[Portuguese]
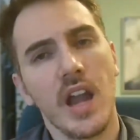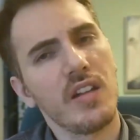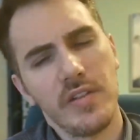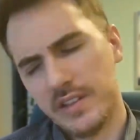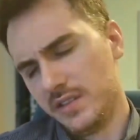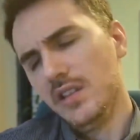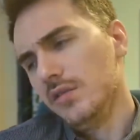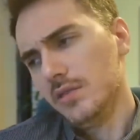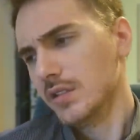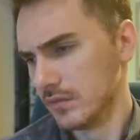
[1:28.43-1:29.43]
Aí ele fala assim,
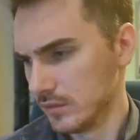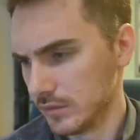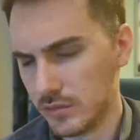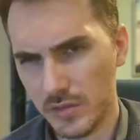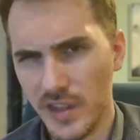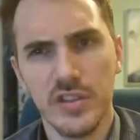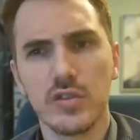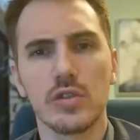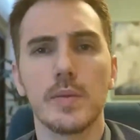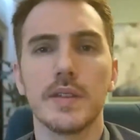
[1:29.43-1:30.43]
não, né, não é
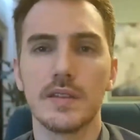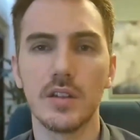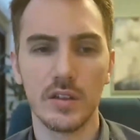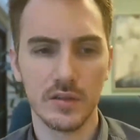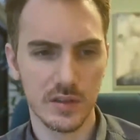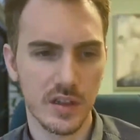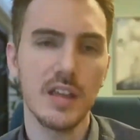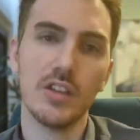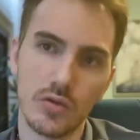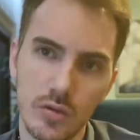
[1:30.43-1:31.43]
isso que eu estou pensando, às vezes é
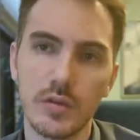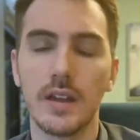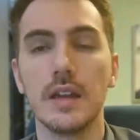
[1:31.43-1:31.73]
isso.